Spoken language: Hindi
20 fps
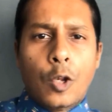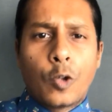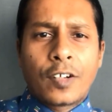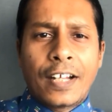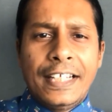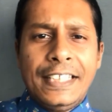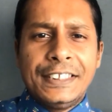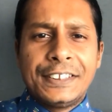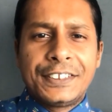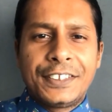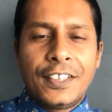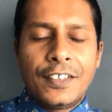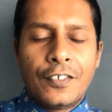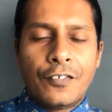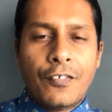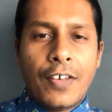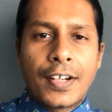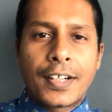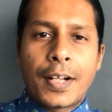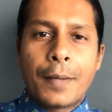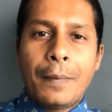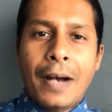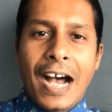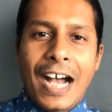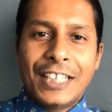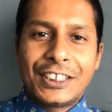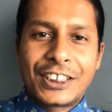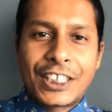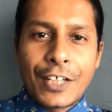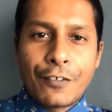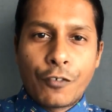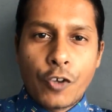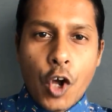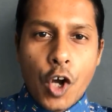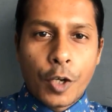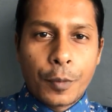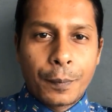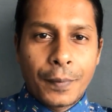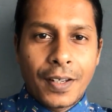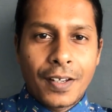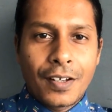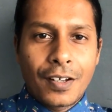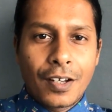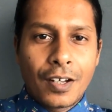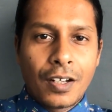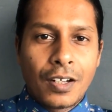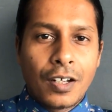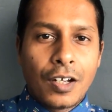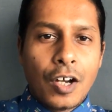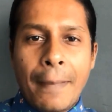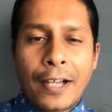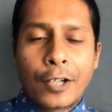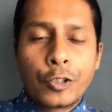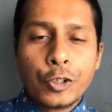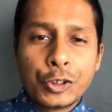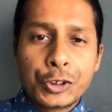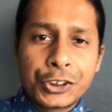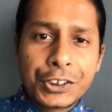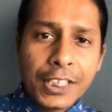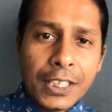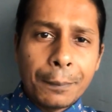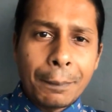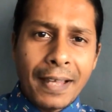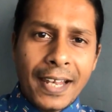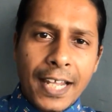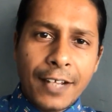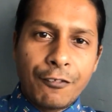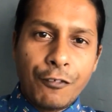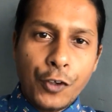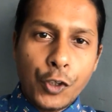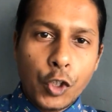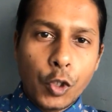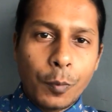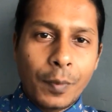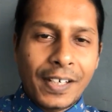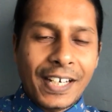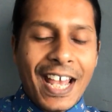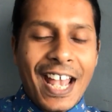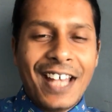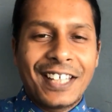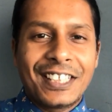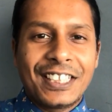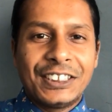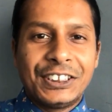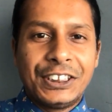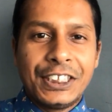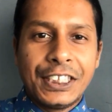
हेलो गाइज वेलकम आज के ब्लॉग में मैं कुछ दिन पहले एक वीडियो बनाया था